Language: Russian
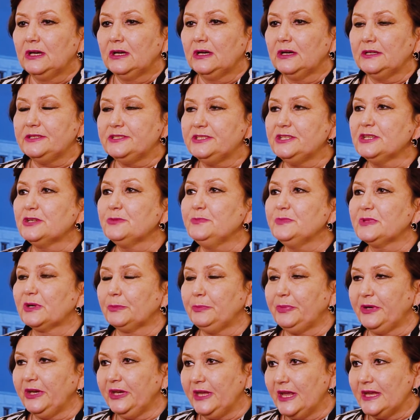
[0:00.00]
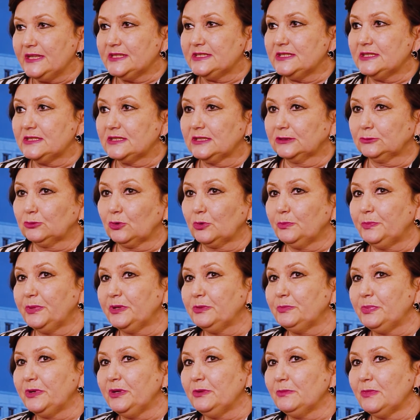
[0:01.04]
э, тех мероприятий, которые
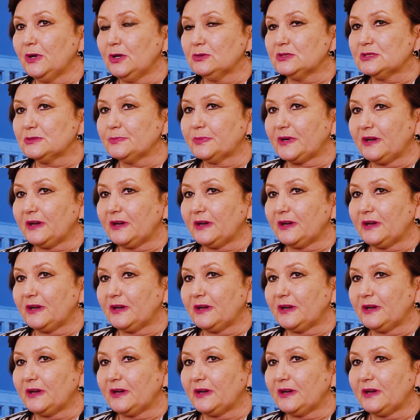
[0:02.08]
предпринимаются